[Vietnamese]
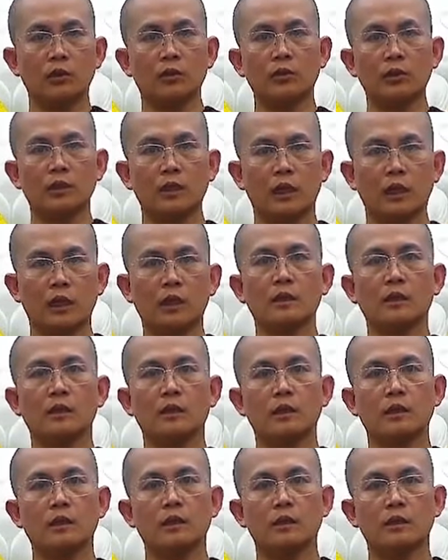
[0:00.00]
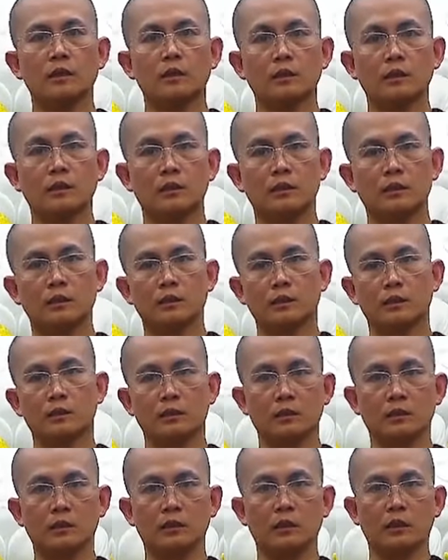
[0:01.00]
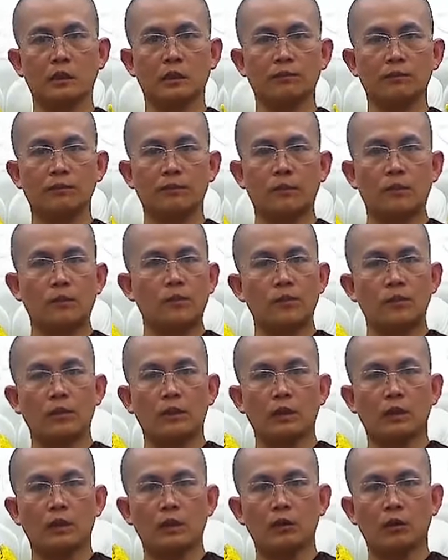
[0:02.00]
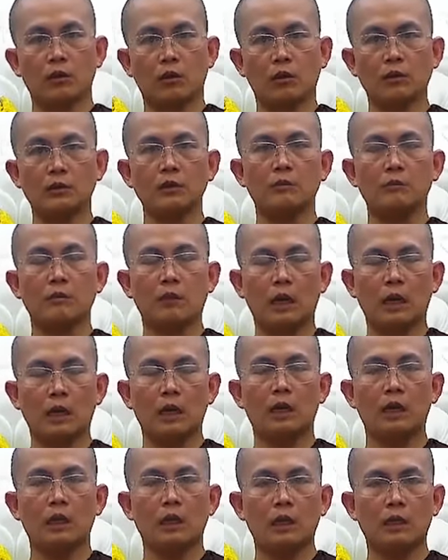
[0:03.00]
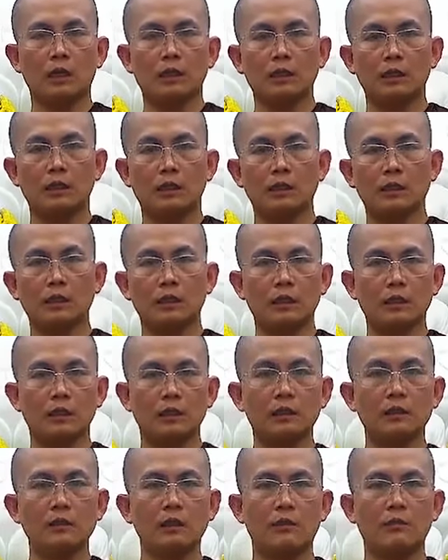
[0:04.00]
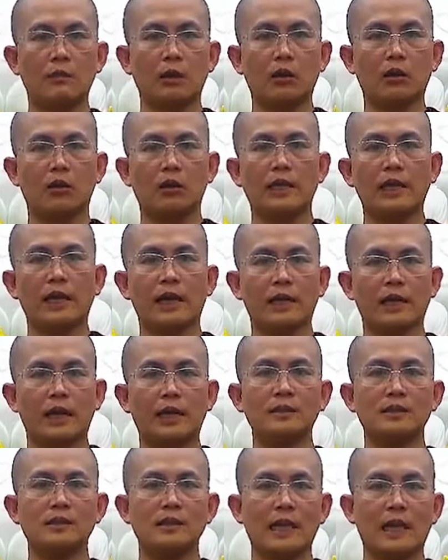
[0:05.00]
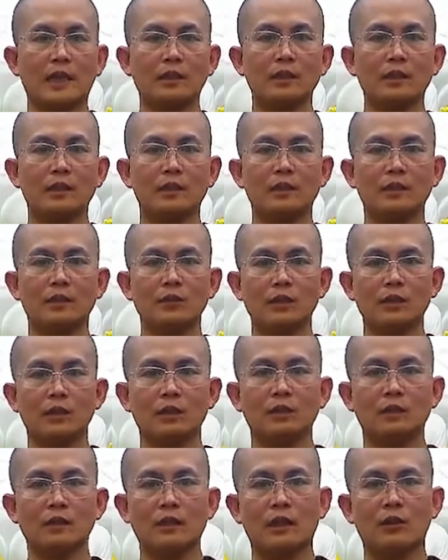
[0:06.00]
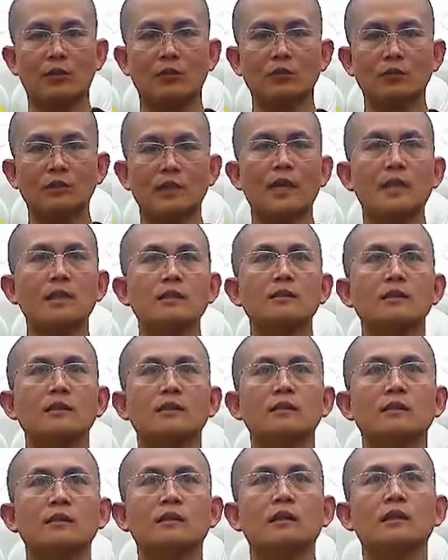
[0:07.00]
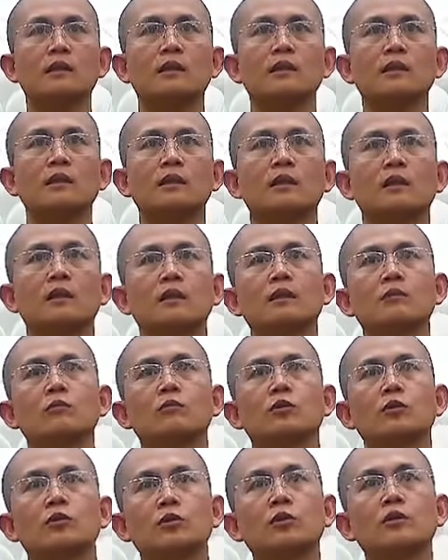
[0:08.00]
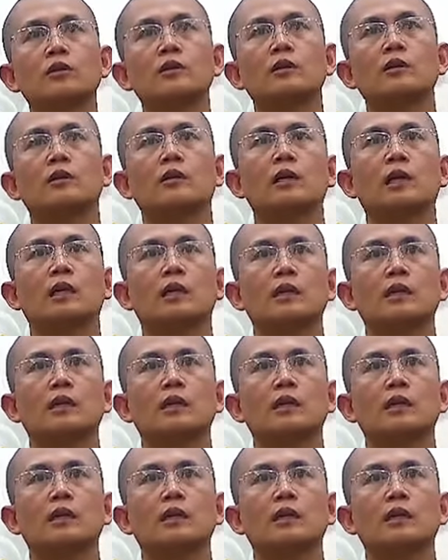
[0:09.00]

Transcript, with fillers: lỗi ấy thì um, còn nhưng mà cái cái người mà có cái hạnh ăn chay ấy thì người ta cũng dễ giữ giới hơn một chút đó là